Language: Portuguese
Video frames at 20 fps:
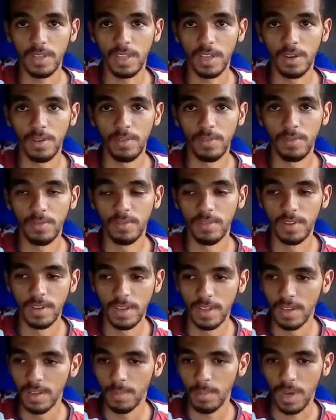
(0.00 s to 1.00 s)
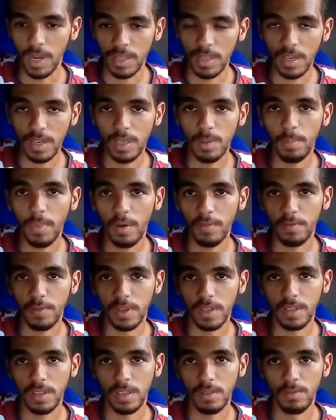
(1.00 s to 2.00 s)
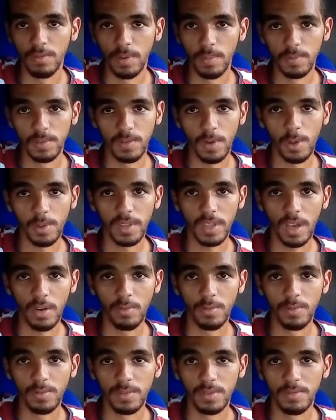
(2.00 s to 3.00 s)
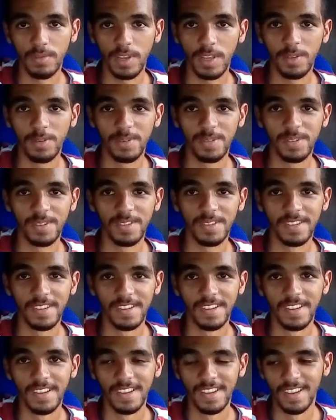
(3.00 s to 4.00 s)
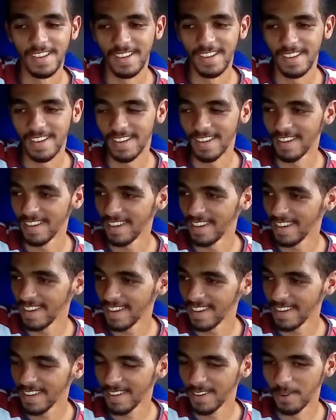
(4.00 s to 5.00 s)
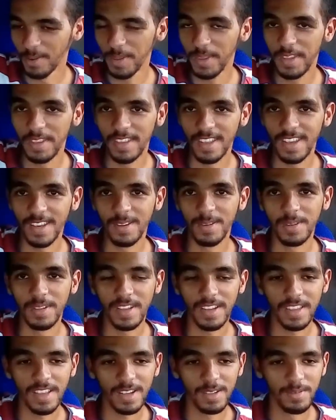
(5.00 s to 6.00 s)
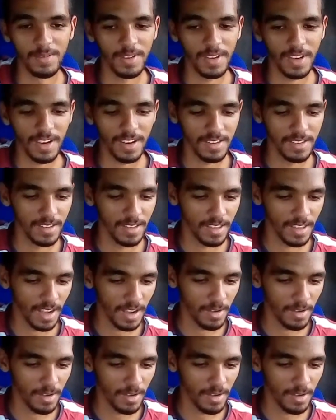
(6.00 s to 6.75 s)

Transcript: Então, mas daqui para frente aí vamos voltar os vídeos é, rotineiros, né, das viagens e